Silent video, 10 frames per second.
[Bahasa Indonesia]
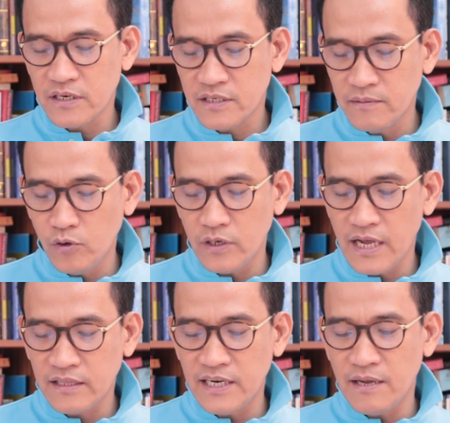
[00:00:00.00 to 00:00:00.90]
tersebut
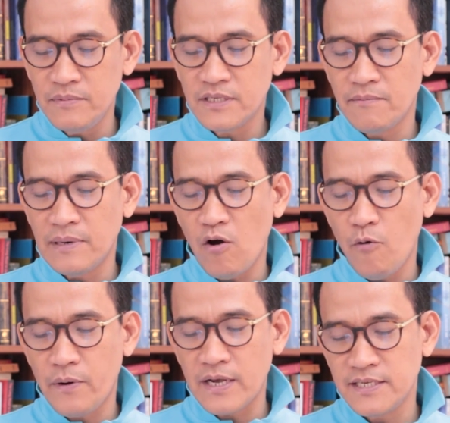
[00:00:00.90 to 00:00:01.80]
yang tidak bisa
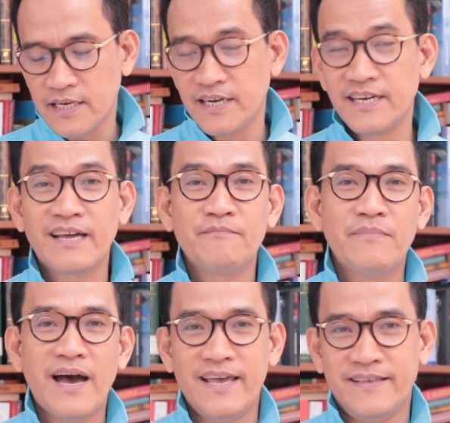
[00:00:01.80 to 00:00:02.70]
mengoperasikan dengan
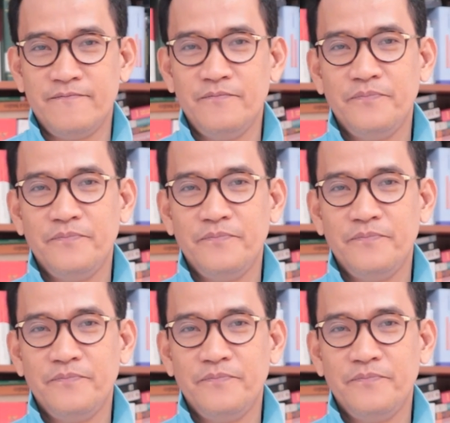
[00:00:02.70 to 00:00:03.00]
baik.